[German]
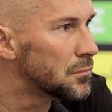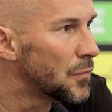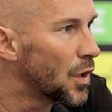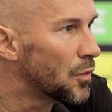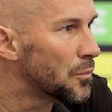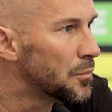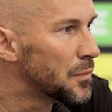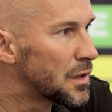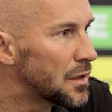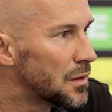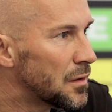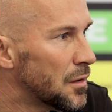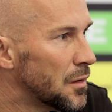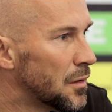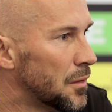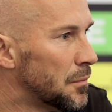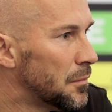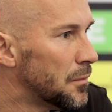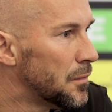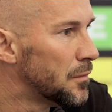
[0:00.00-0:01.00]
ja, mit,
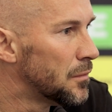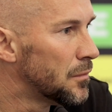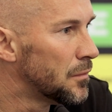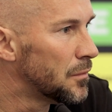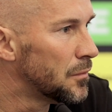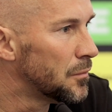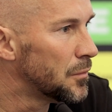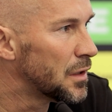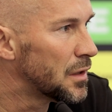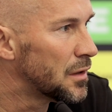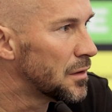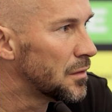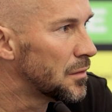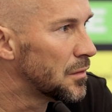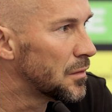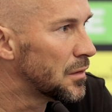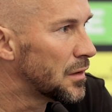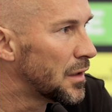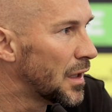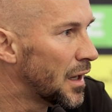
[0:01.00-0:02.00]
mit
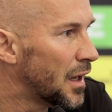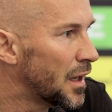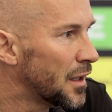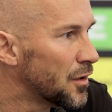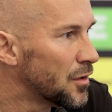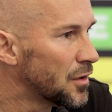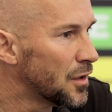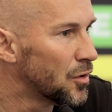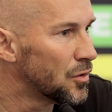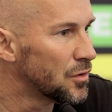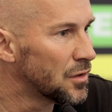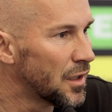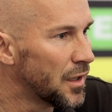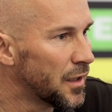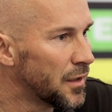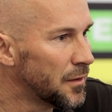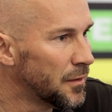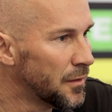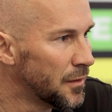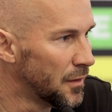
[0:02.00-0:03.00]
der einen oder
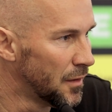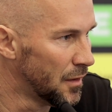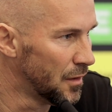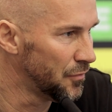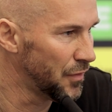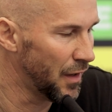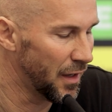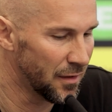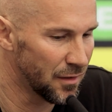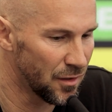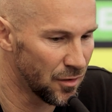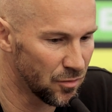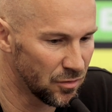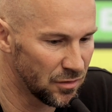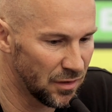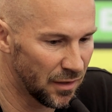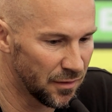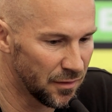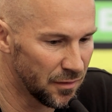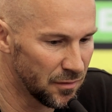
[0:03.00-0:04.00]
anderen
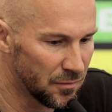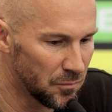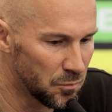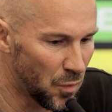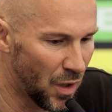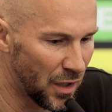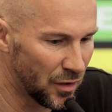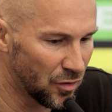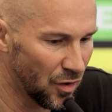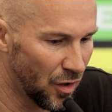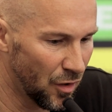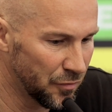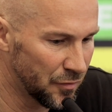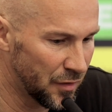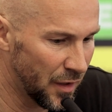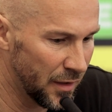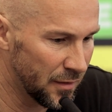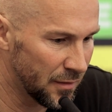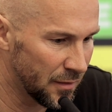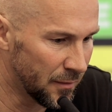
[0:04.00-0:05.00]
Veränderung dann morgen da
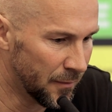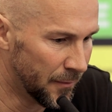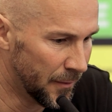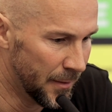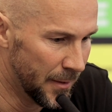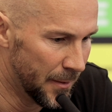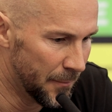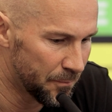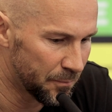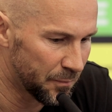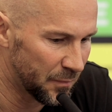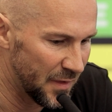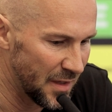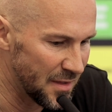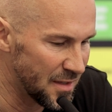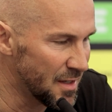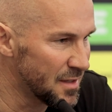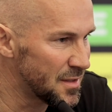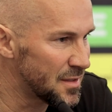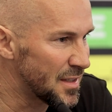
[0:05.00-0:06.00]
auftreten.
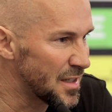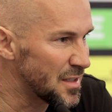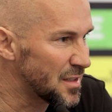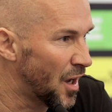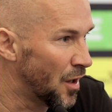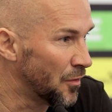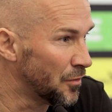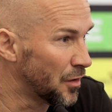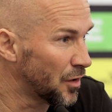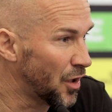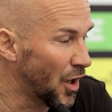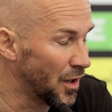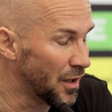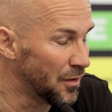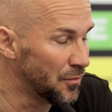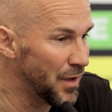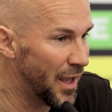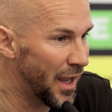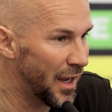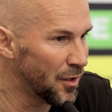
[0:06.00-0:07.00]
Das, ist, das kann,
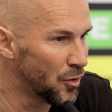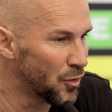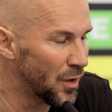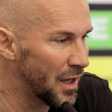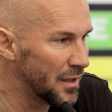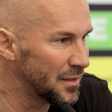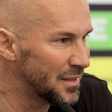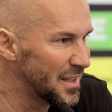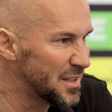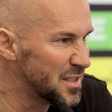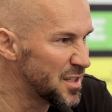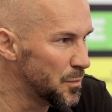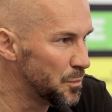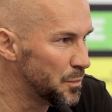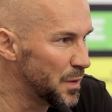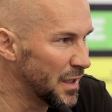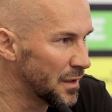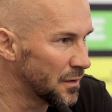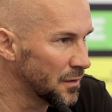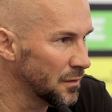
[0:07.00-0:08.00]
können wir eh nur
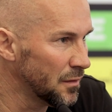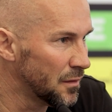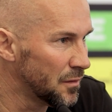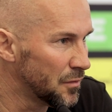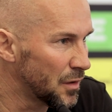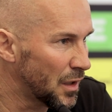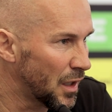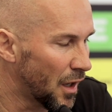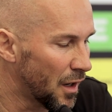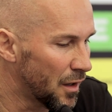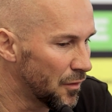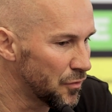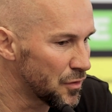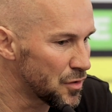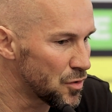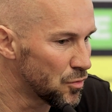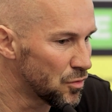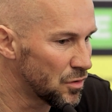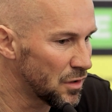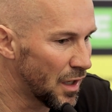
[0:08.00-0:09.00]
antizipieren. Wir können
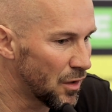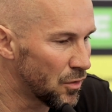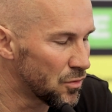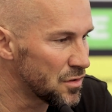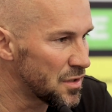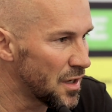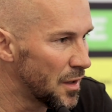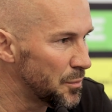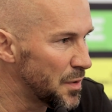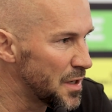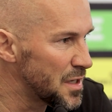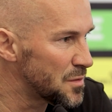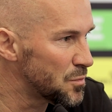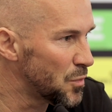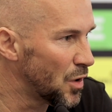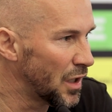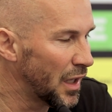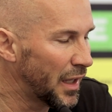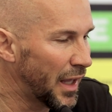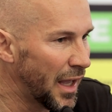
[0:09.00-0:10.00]
versuchen, uns auch
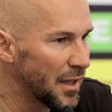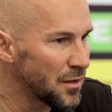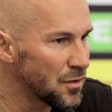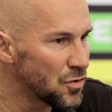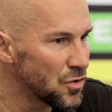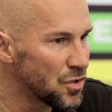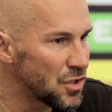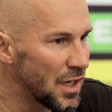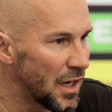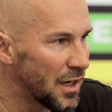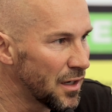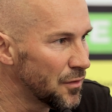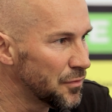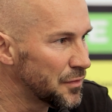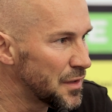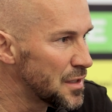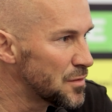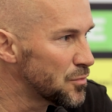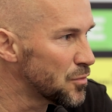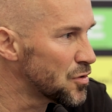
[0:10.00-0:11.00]
bestmöglich einzustellen auf
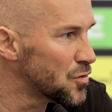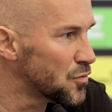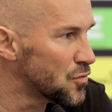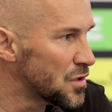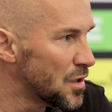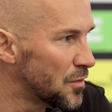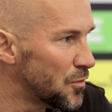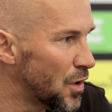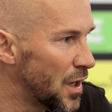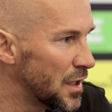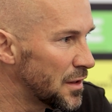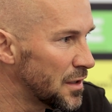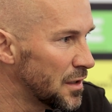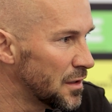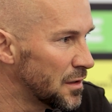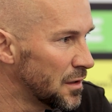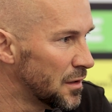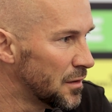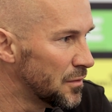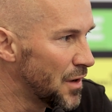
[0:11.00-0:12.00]
das, was uns
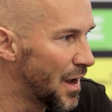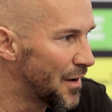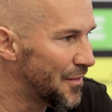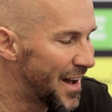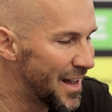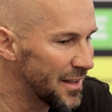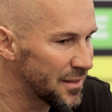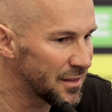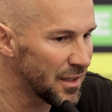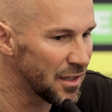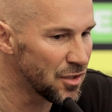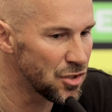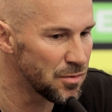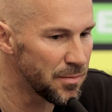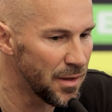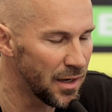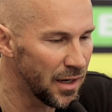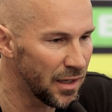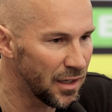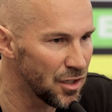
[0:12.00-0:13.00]
erwartet. Wir erwarten ein
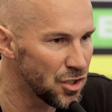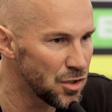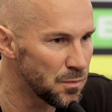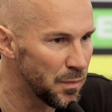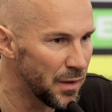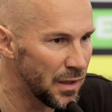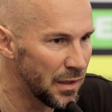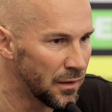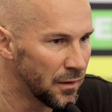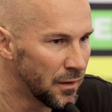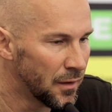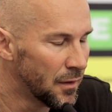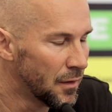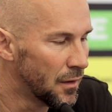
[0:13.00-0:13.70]
schwieriges Spiel,